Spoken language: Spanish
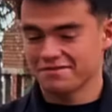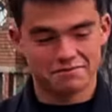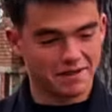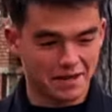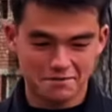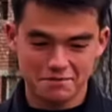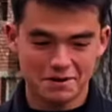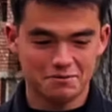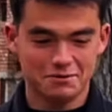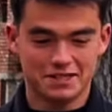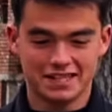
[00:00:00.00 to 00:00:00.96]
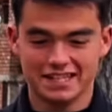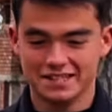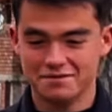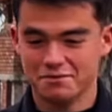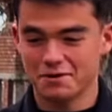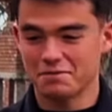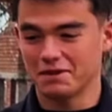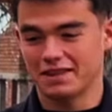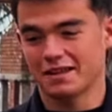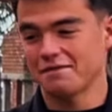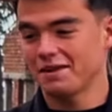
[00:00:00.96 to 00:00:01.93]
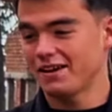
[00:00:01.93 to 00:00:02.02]
bien, bien, muchas gracias por
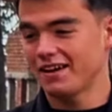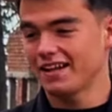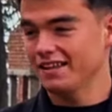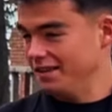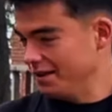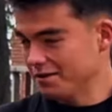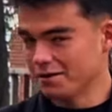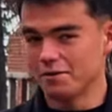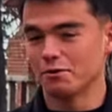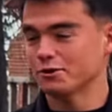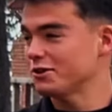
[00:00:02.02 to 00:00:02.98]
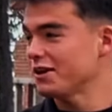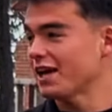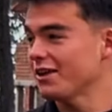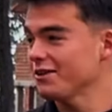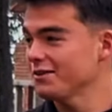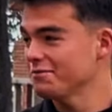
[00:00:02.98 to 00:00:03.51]
invitarme, la verdad, emocionado.